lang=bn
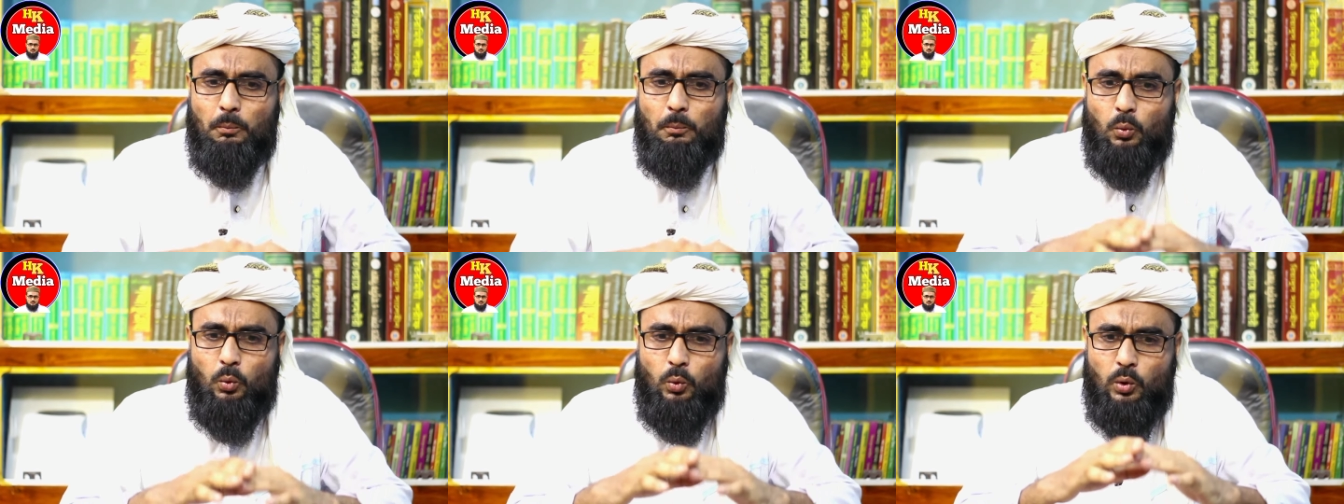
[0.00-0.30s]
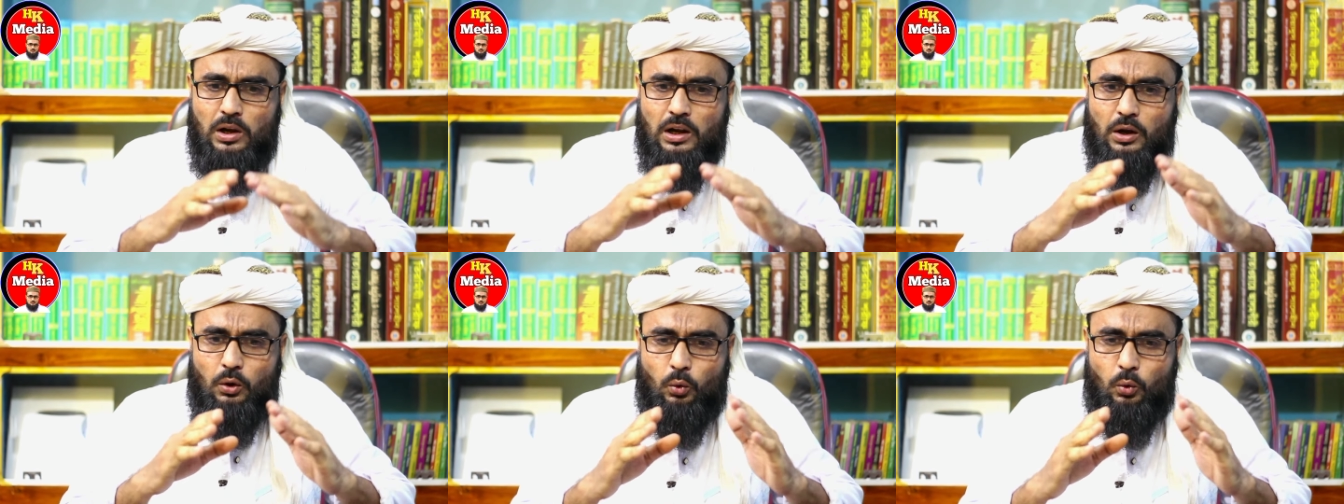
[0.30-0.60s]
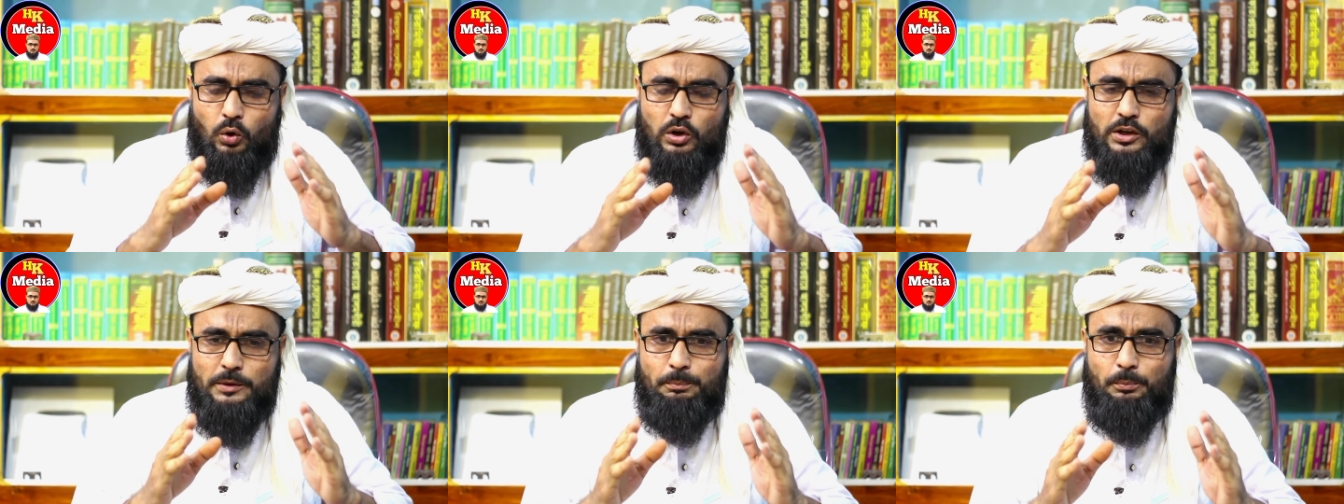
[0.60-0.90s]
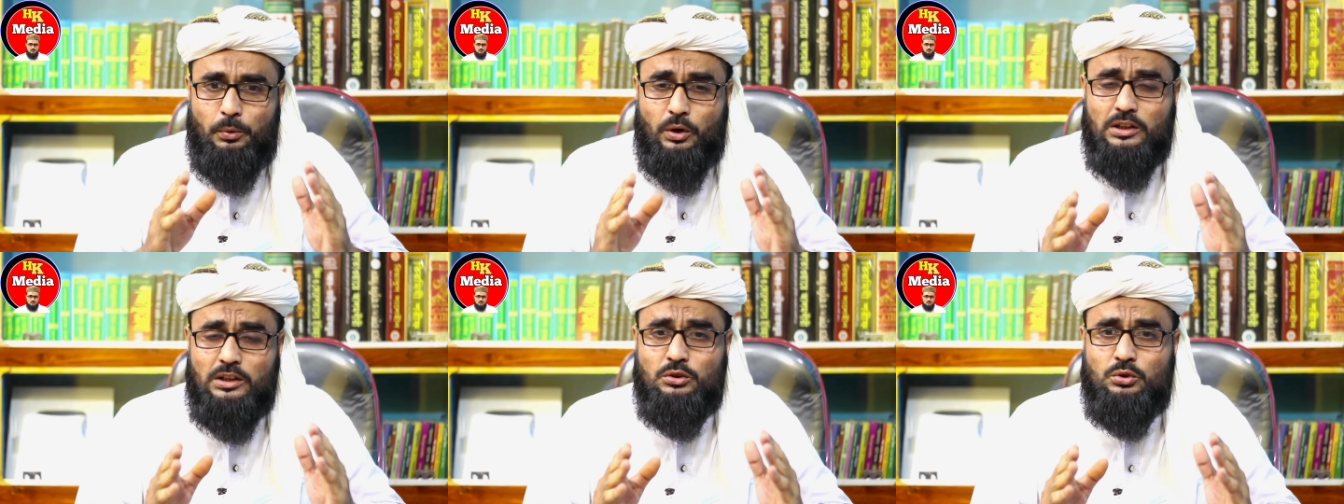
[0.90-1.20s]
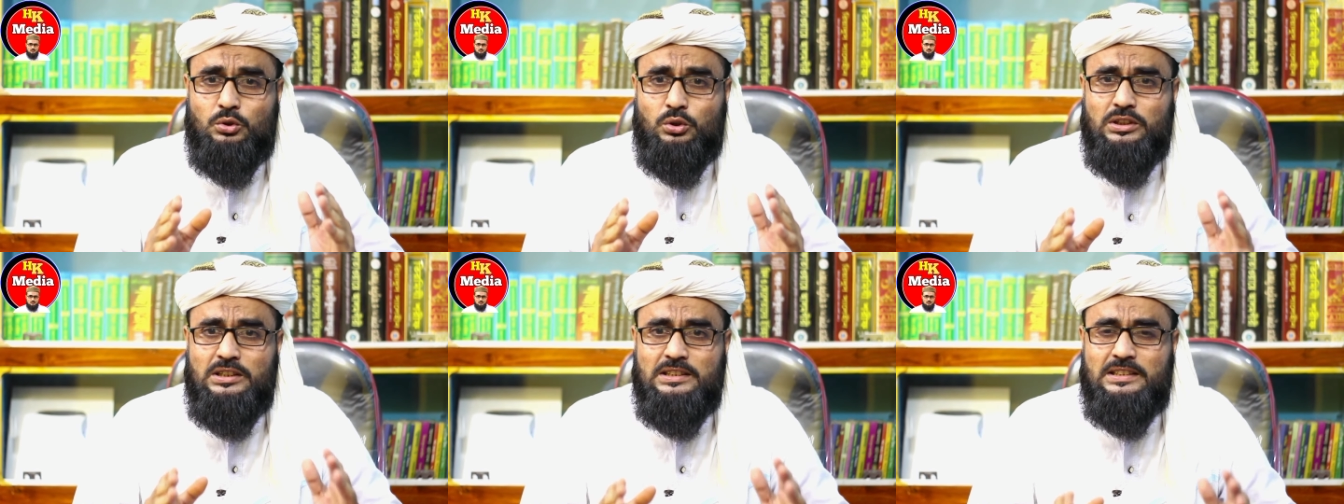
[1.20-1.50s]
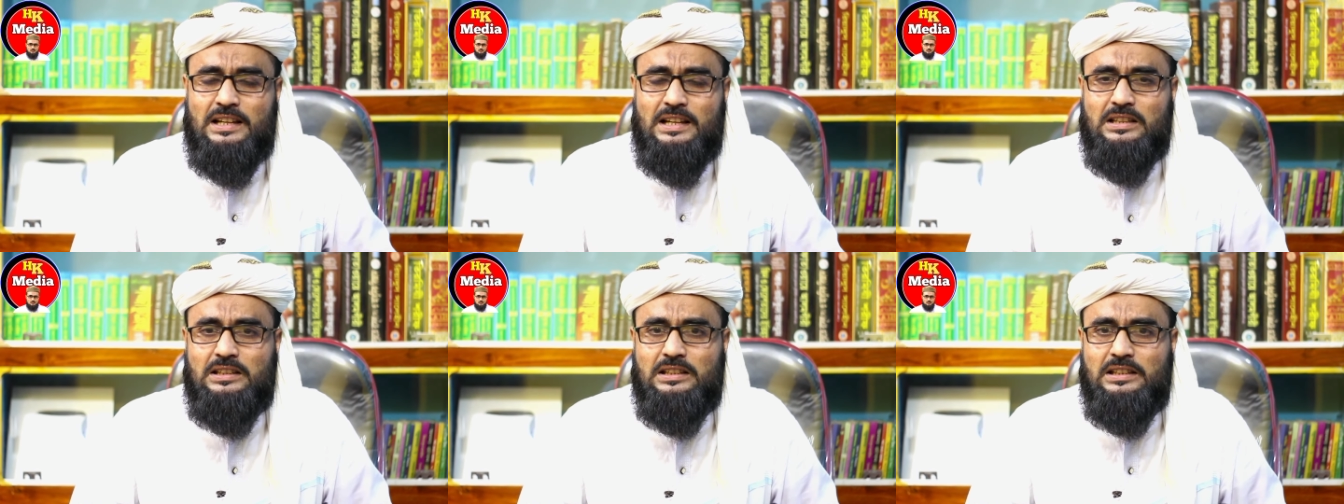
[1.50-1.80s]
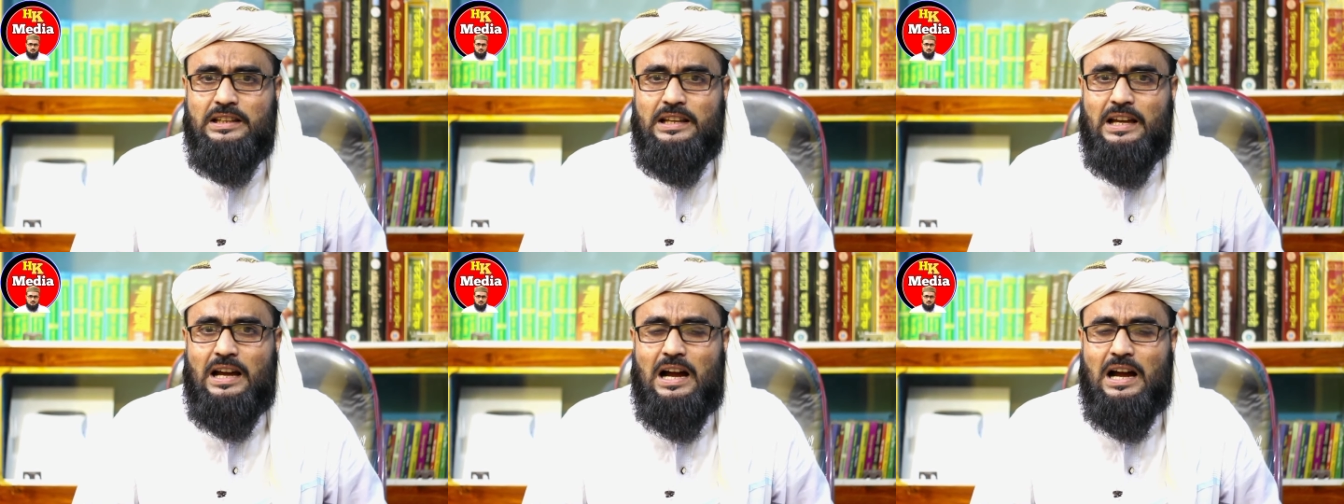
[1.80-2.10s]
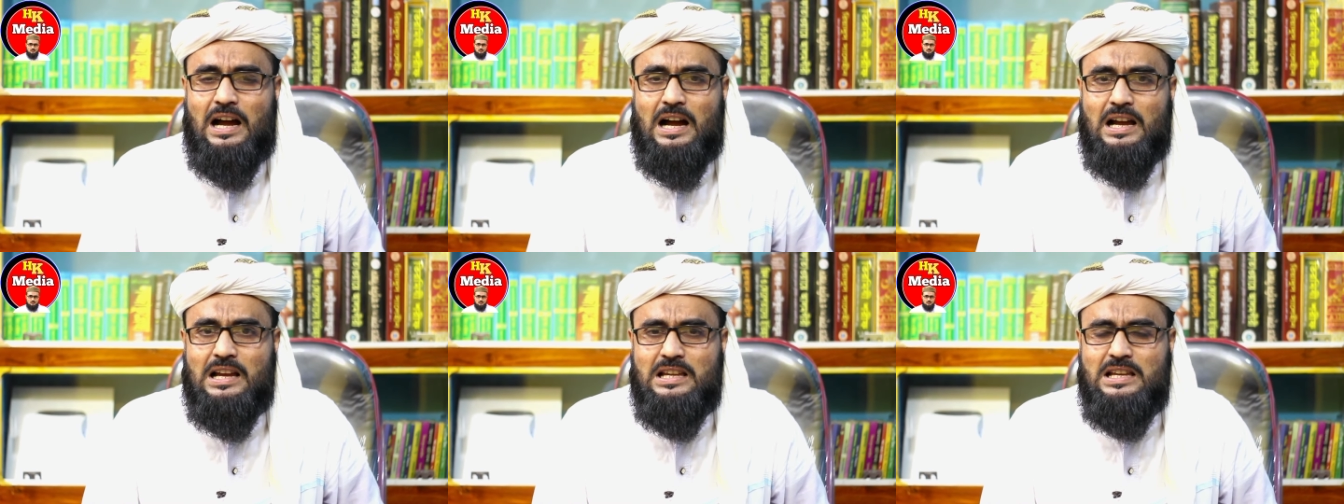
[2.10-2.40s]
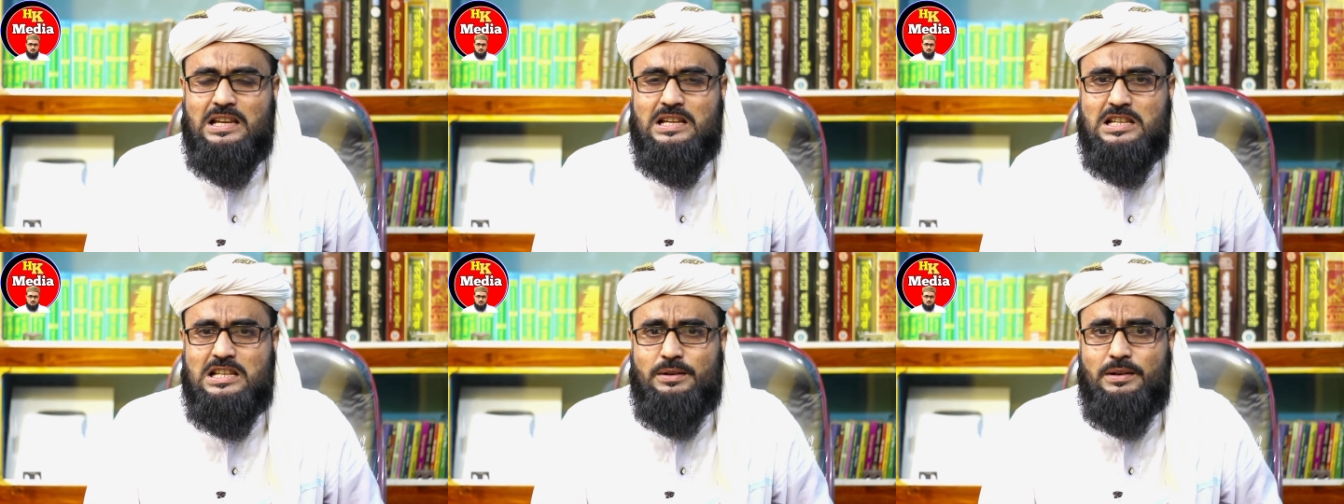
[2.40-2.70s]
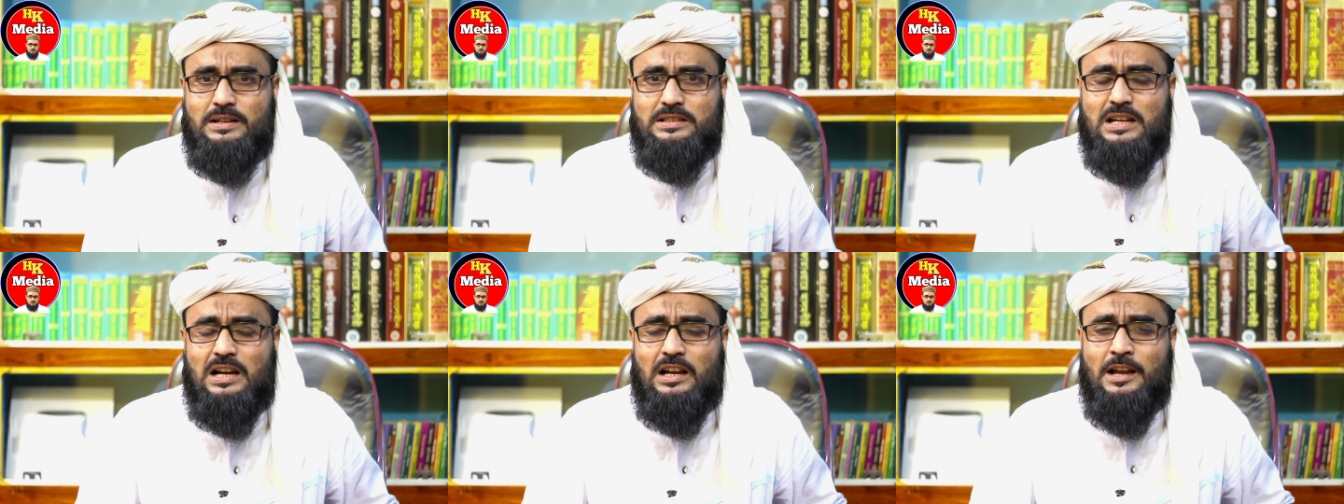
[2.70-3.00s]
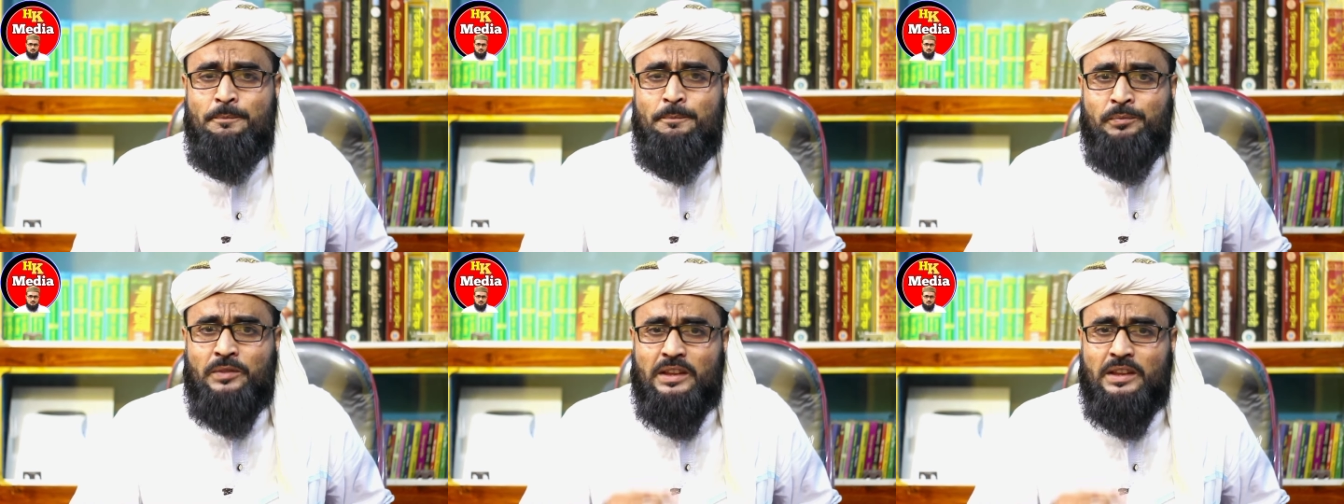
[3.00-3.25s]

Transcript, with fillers: মূল ওই পদ্ধতিটার দিকে আগিয়ে যাওয়া যাক